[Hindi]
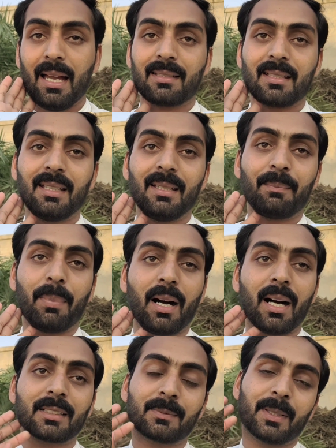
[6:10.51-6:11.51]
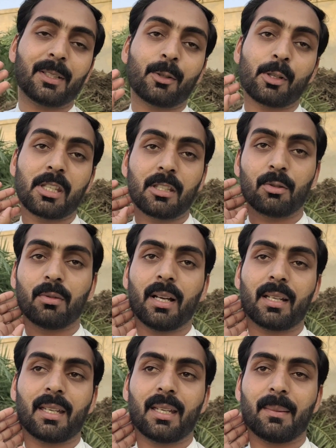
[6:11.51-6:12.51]
एक्चुअली बात भाई कुछ यूँ है
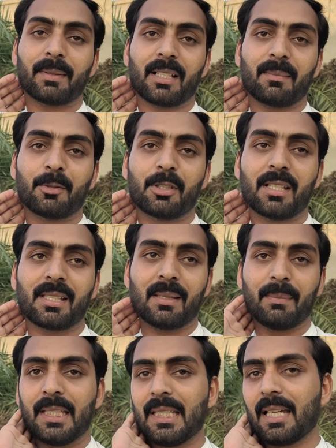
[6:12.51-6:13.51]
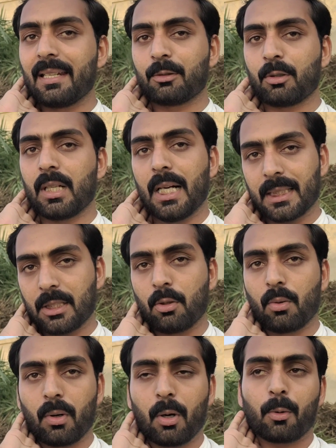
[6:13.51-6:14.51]
कि मतलब मुझे समझ नहीं आ रही तो कहाँ से
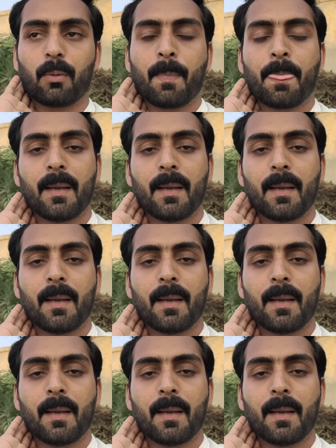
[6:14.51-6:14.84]
शुरू करूँ